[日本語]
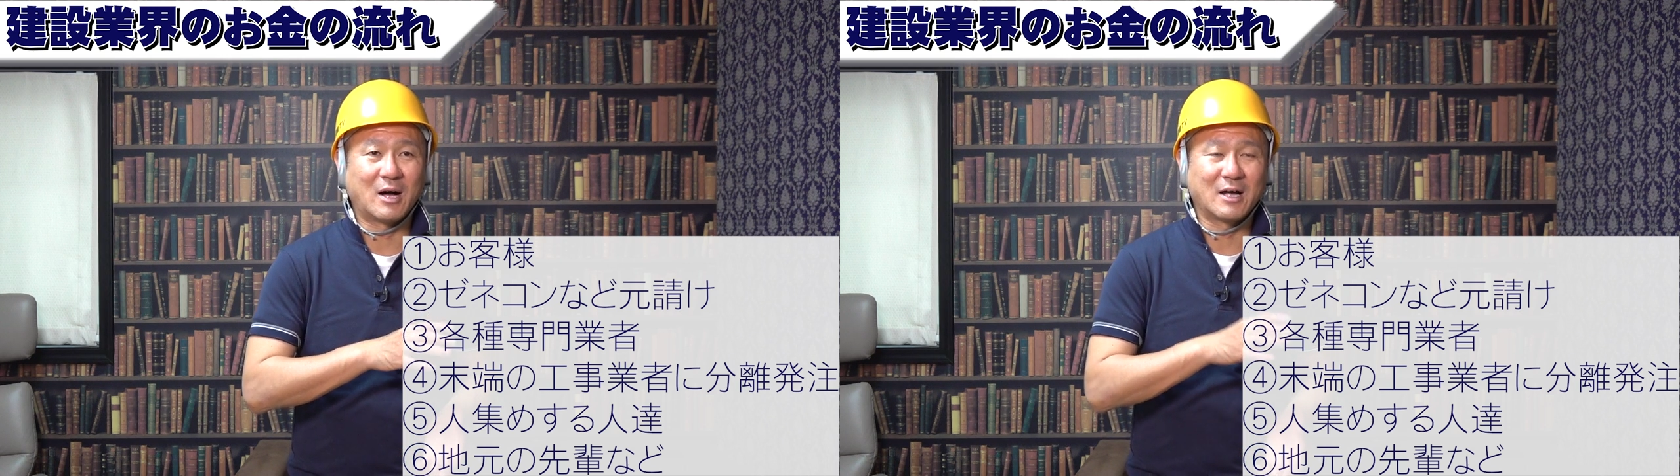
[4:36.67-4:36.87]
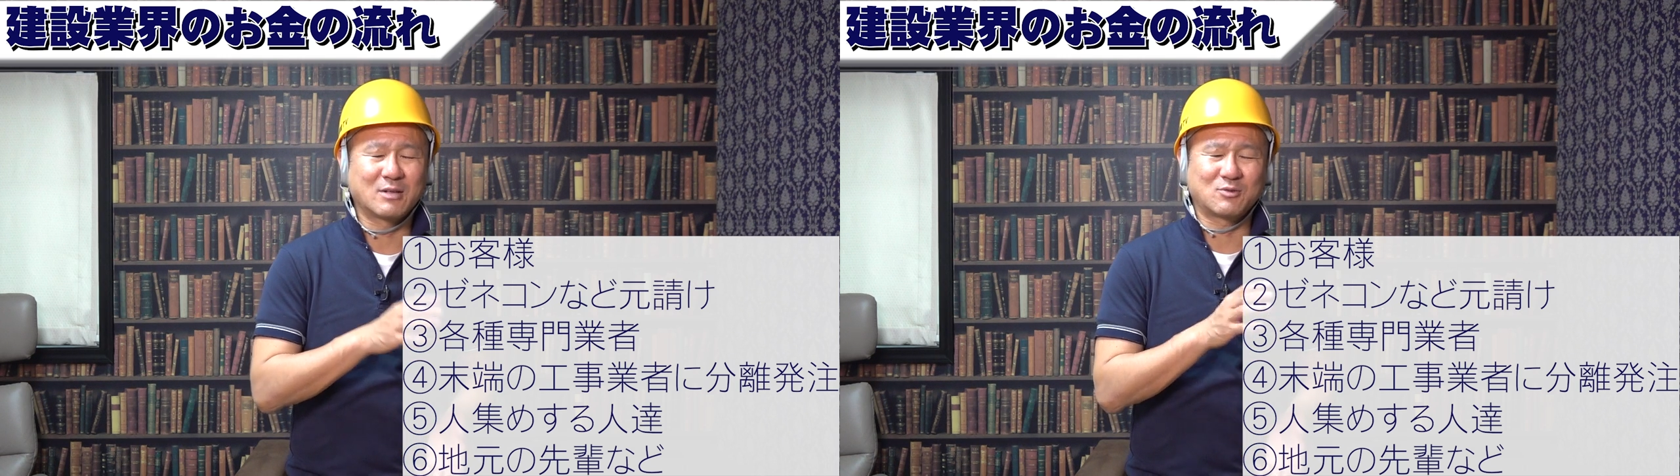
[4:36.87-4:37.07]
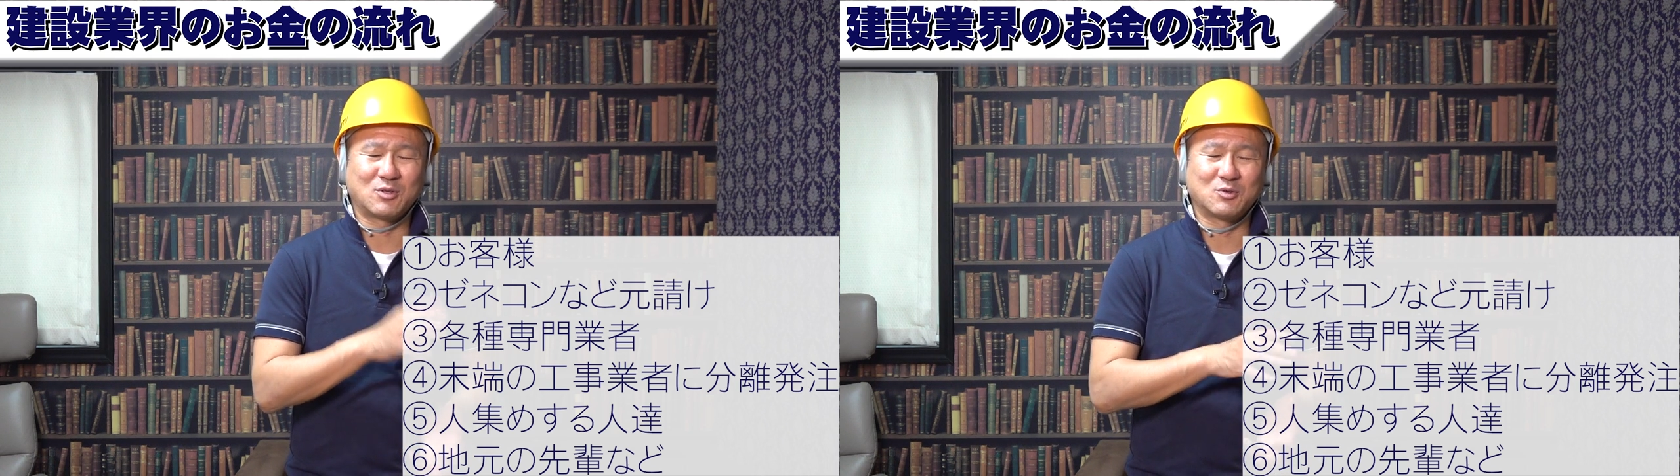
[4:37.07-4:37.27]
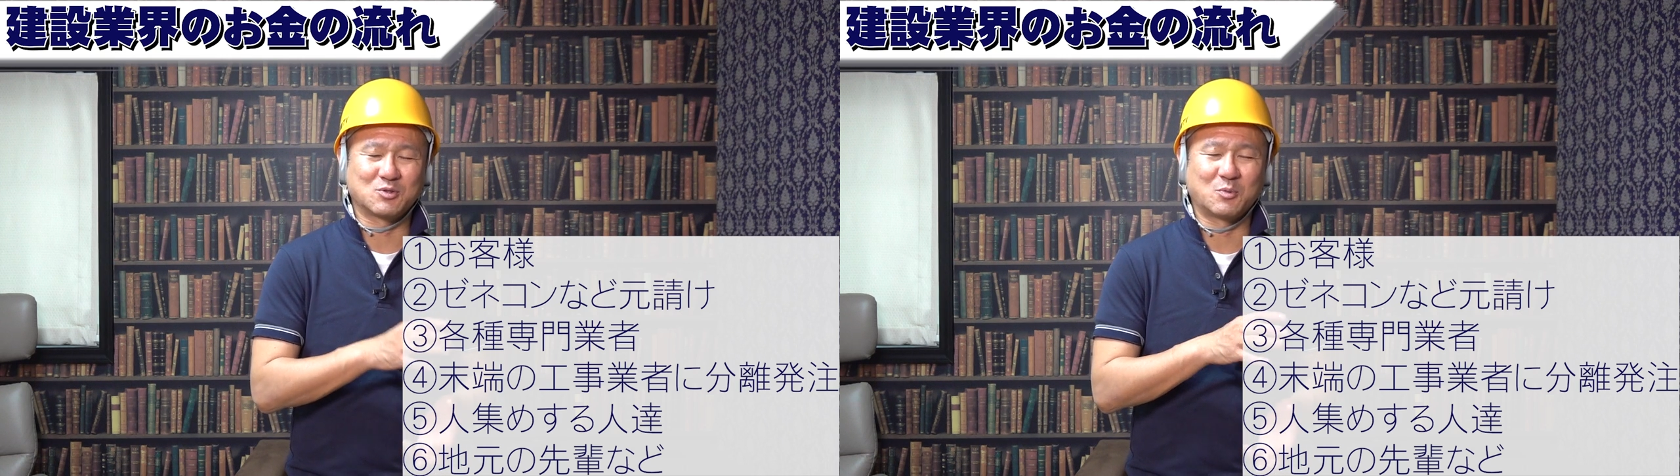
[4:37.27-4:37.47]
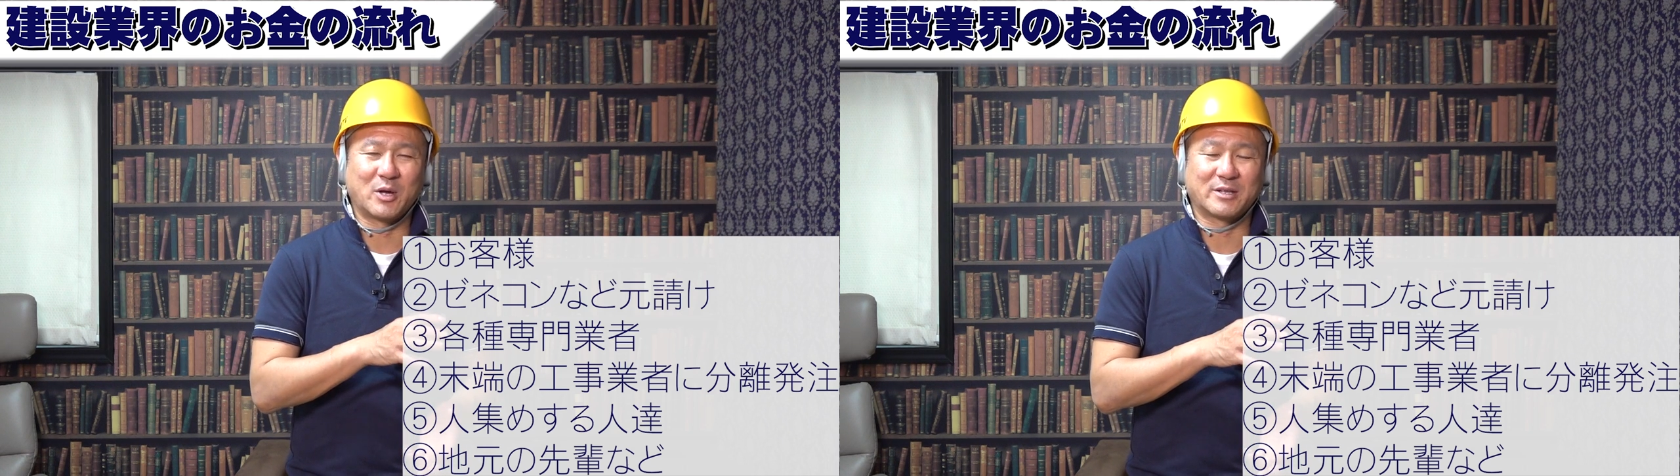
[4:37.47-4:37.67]
アートで言う
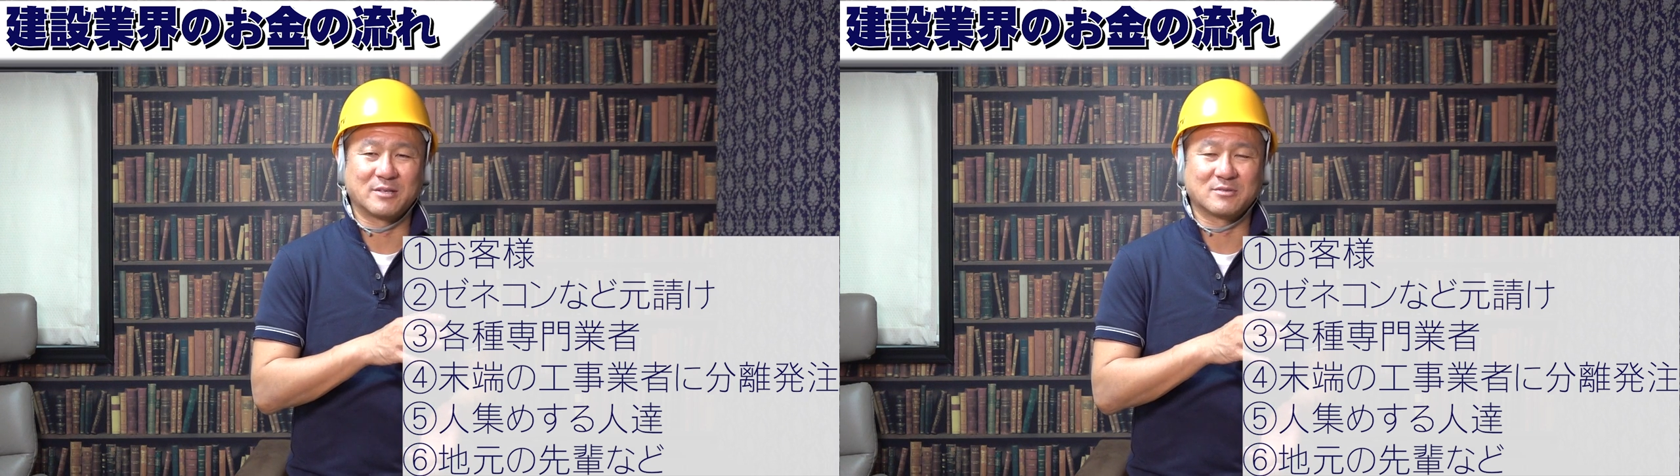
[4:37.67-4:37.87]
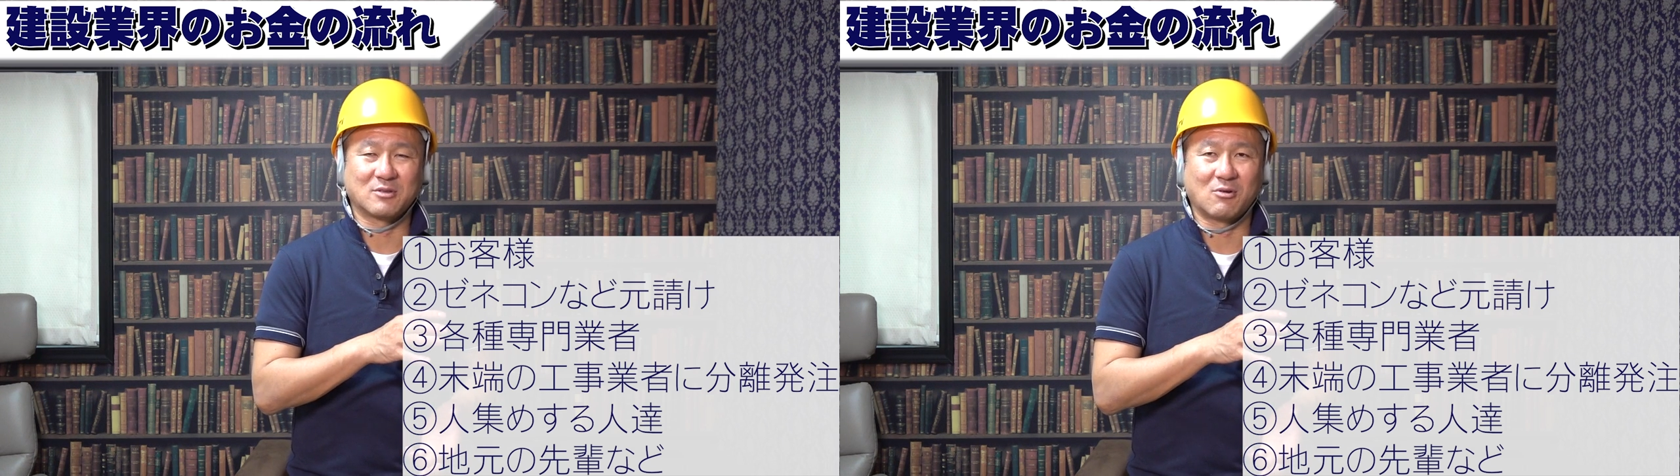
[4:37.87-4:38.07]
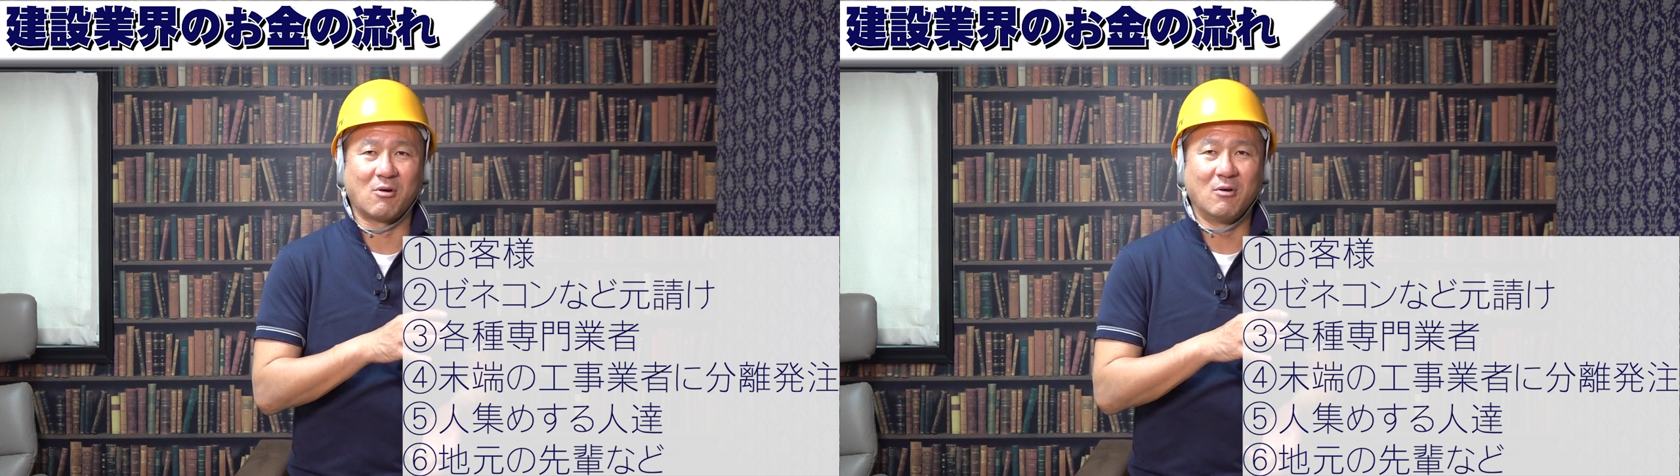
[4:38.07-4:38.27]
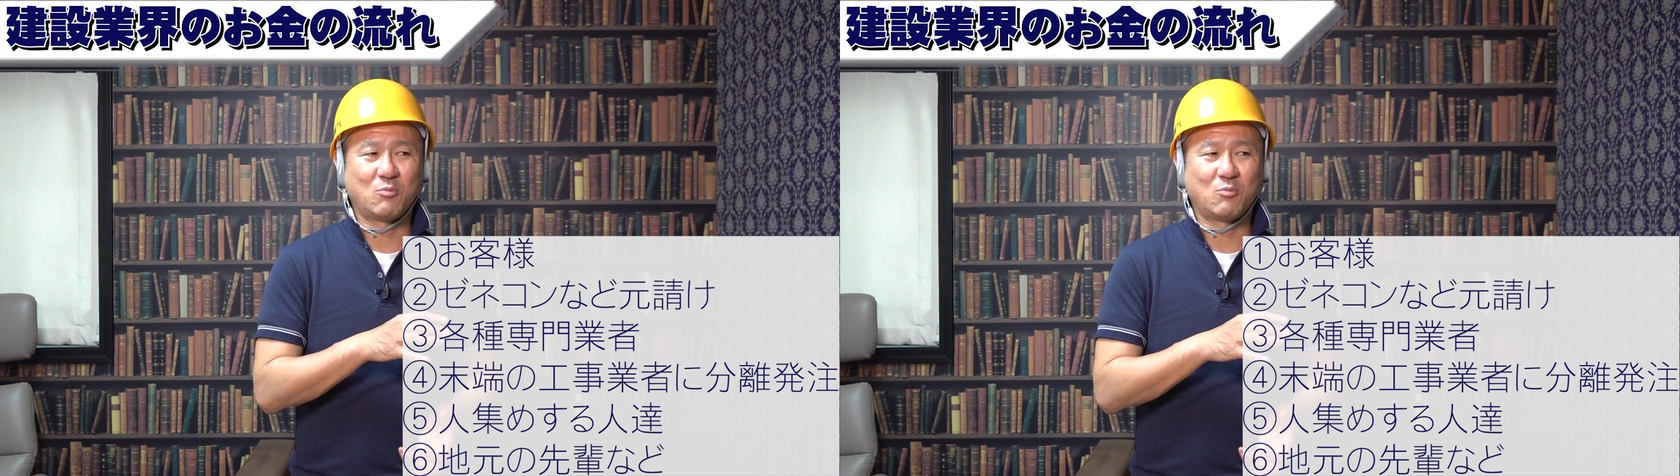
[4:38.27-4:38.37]
つもりだったんですけど、